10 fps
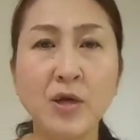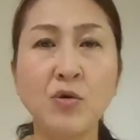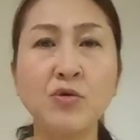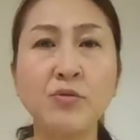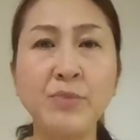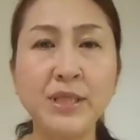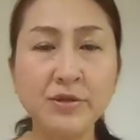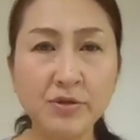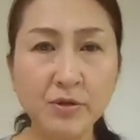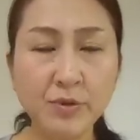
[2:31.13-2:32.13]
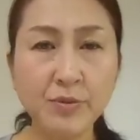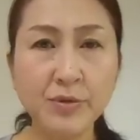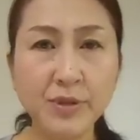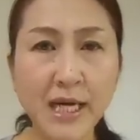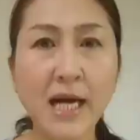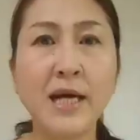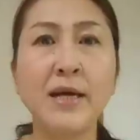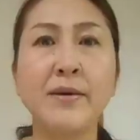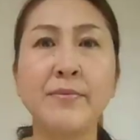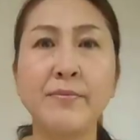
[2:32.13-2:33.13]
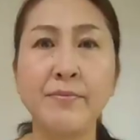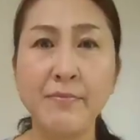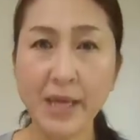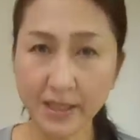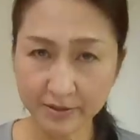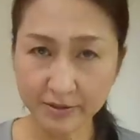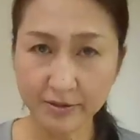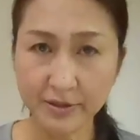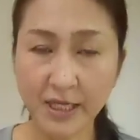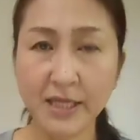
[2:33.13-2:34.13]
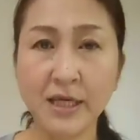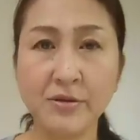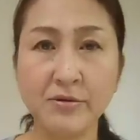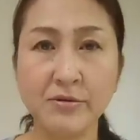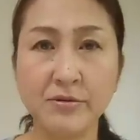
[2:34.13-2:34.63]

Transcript: この水の部分がメイクにあたる